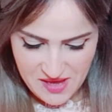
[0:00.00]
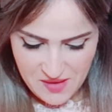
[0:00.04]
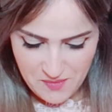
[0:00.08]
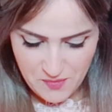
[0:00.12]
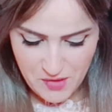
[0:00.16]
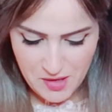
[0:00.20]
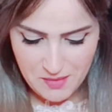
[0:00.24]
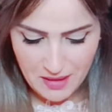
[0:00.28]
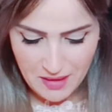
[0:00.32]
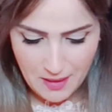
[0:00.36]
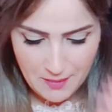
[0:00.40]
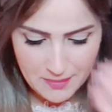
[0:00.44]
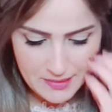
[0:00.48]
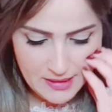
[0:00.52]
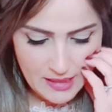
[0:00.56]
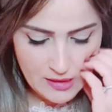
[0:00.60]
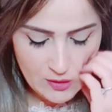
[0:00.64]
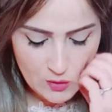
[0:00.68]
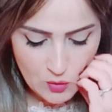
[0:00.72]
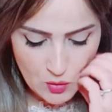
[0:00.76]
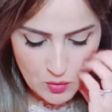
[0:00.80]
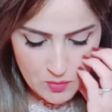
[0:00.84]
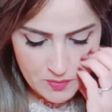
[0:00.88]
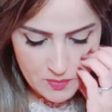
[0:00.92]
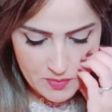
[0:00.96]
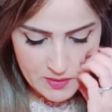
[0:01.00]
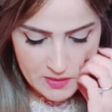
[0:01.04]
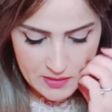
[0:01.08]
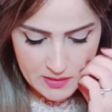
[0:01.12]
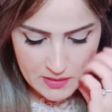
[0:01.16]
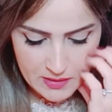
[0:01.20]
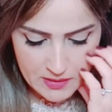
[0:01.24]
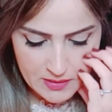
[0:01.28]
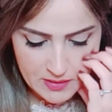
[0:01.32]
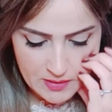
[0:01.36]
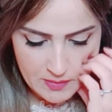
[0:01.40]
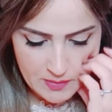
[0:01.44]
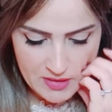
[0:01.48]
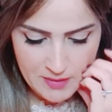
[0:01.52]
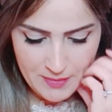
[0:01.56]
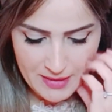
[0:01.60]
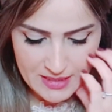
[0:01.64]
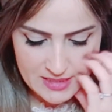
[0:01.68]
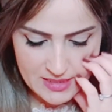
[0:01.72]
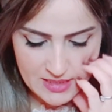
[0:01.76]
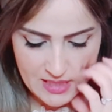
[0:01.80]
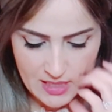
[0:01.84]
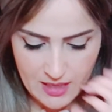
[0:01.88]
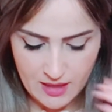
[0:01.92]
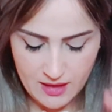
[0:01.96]
المهم غنبدا لكم بلي
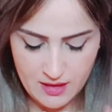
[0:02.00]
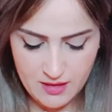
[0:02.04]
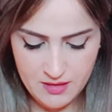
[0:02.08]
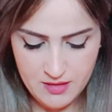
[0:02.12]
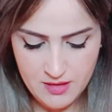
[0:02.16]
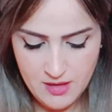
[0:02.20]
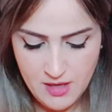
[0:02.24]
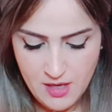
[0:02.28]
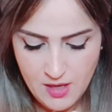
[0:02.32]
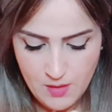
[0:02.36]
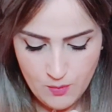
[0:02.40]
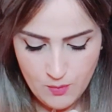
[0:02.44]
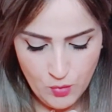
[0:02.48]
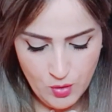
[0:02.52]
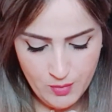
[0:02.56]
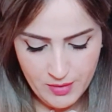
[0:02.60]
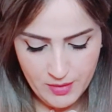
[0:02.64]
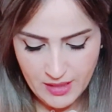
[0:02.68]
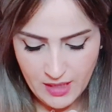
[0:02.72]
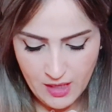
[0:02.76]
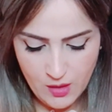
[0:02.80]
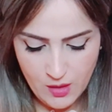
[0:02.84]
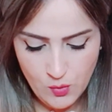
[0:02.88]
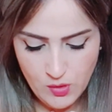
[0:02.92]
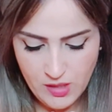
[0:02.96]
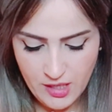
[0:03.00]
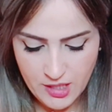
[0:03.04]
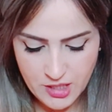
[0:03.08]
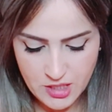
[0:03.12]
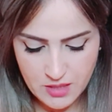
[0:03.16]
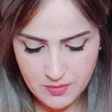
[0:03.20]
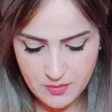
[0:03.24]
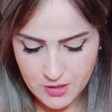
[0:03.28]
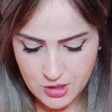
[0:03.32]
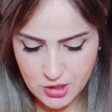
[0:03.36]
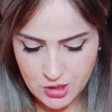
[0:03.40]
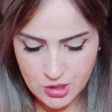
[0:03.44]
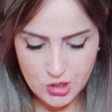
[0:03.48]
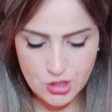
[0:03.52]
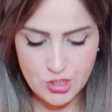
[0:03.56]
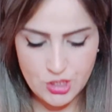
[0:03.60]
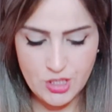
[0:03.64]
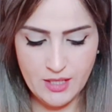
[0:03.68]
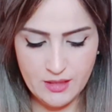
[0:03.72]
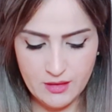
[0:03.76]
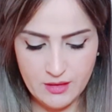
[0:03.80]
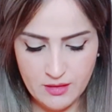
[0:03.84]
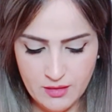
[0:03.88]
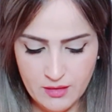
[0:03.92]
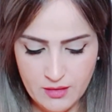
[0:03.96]
ماسكارا المهم انا اول حاجه باش
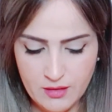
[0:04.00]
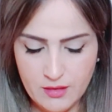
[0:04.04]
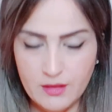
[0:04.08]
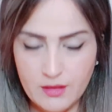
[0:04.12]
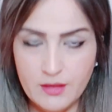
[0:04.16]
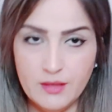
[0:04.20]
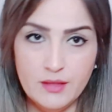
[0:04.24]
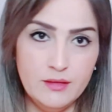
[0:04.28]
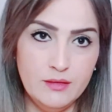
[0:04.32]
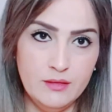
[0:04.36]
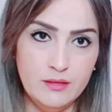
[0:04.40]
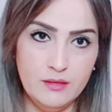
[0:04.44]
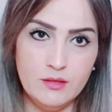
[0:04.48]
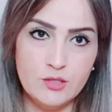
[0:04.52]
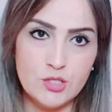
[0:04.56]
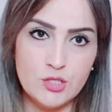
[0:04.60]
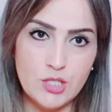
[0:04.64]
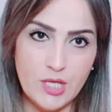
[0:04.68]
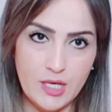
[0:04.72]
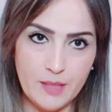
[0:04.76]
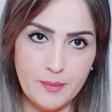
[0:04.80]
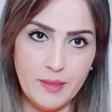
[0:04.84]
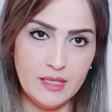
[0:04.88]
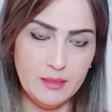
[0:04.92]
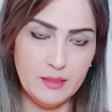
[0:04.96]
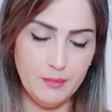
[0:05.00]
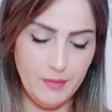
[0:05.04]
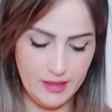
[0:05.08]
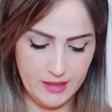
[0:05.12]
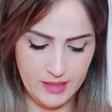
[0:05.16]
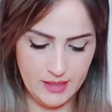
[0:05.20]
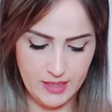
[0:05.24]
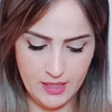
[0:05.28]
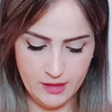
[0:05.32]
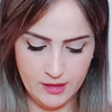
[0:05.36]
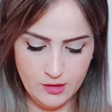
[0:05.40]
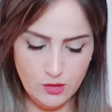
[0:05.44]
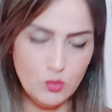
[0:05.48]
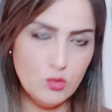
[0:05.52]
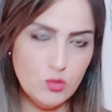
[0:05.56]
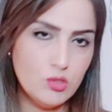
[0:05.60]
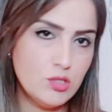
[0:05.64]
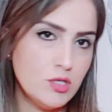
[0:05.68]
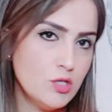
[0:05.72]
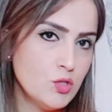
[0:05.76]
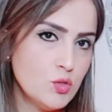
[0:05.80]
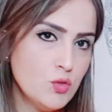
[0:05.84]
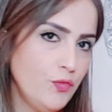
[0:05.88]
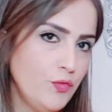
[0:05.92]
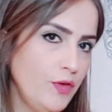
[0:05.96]
تشجعت نجرب هاد الماركه هادي كنت
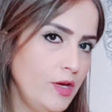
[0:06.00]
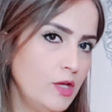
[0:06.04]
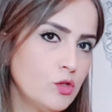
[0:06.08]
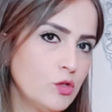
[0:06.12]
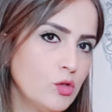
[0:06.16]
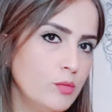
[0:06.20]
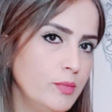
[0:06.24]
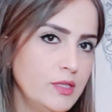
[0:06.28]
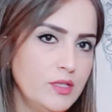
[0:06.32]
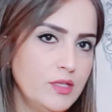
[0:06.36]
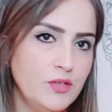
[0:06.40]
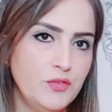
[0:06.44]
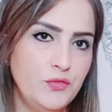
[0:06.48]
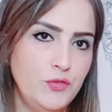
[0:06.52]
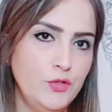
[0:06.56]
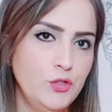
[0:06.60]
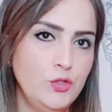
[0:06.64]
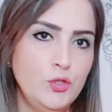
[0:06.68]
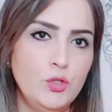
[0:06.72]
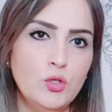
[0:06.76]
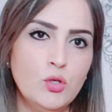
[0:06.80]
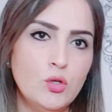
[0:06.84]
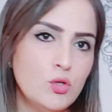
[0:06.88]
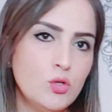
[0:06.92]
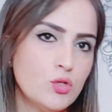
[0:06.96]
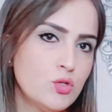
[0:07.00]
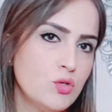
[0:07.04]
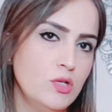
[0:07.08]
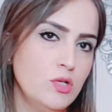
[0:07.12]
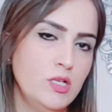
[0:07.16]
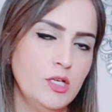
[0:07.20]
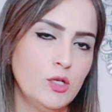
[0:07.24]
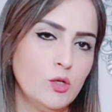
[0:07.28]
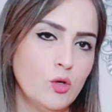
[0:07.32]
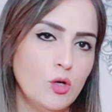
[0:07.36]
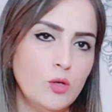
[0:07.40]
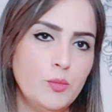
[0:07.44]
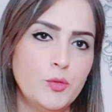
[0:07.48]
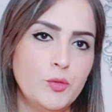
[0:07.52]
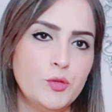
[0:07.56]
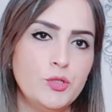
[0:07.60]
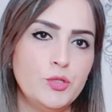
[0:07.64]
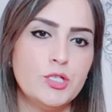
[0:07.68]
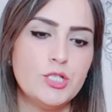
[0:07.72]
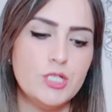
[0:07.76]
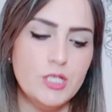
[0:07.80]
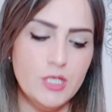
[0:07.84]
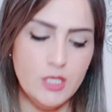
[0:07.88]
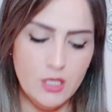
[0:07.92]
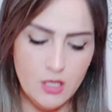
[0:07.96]
كنشوف بحالكم هذا فيديو سو لي غروب
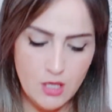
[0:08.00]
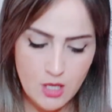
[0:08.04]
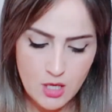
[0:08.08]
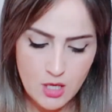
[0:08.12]
وداكشي